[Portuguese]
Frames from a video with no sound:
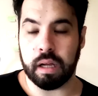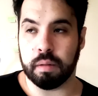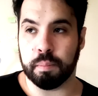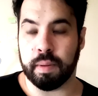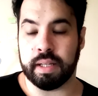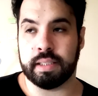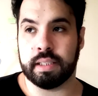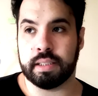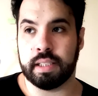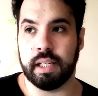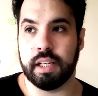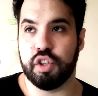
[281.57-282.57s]
parecia
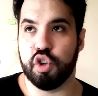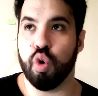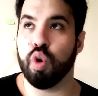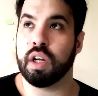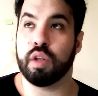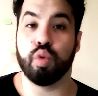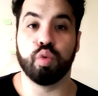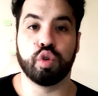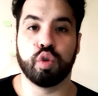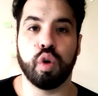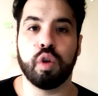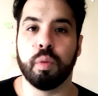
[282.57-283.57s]
assim que tinham colocado uns
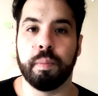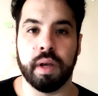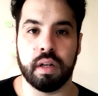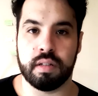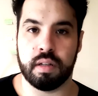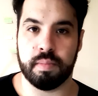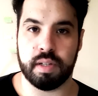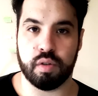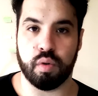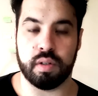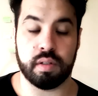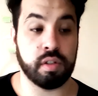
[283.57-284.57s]
oito pianos nas minhas
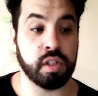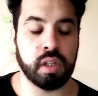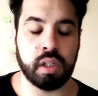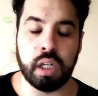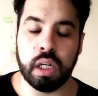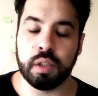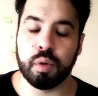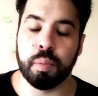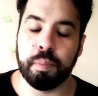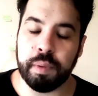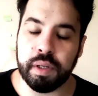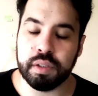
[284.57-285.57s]
costas, de tanto
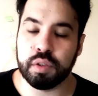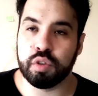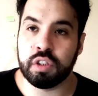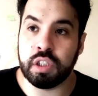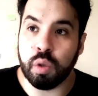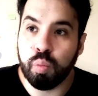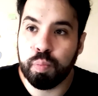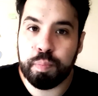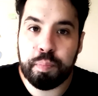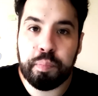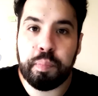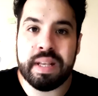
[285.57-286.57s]
peso, de tão
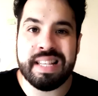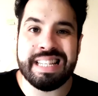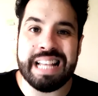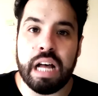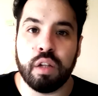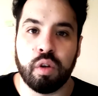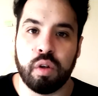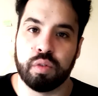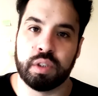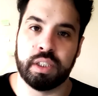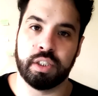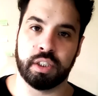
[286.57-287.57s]
pesado que eu
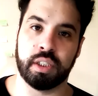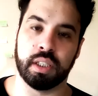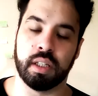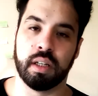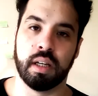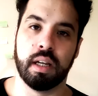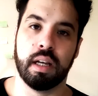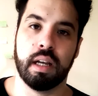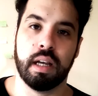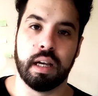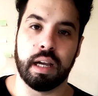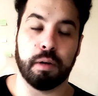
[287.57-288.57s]
sentia.
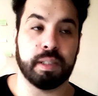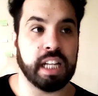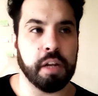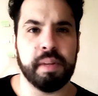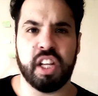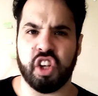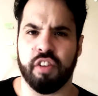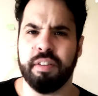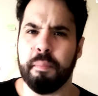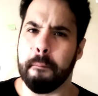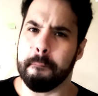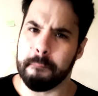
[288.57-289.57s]
Era é uma série que me deixava
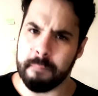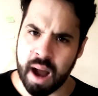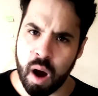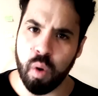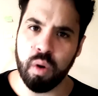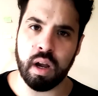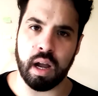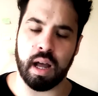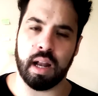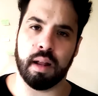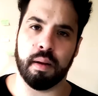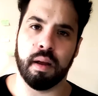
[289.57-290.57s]
mal,
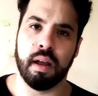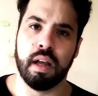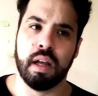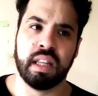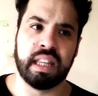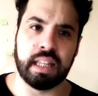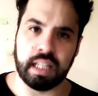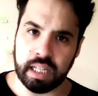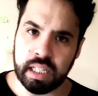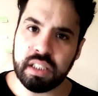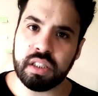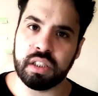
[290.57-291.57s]
cara.
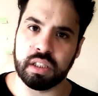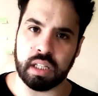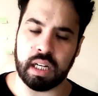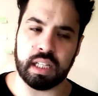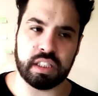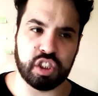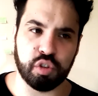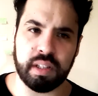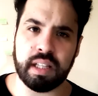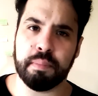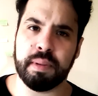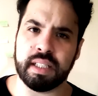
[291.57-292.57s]
Triste, tá ligado? Assim, numa
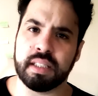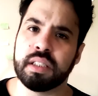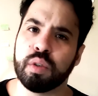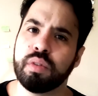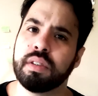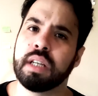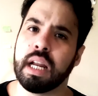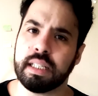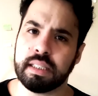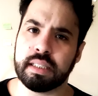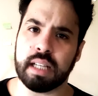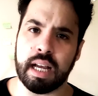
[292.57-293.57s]
depressão
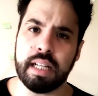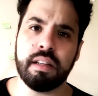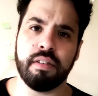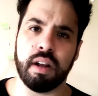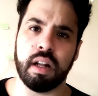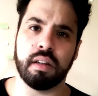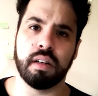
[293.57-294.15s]
desgraçada, velho.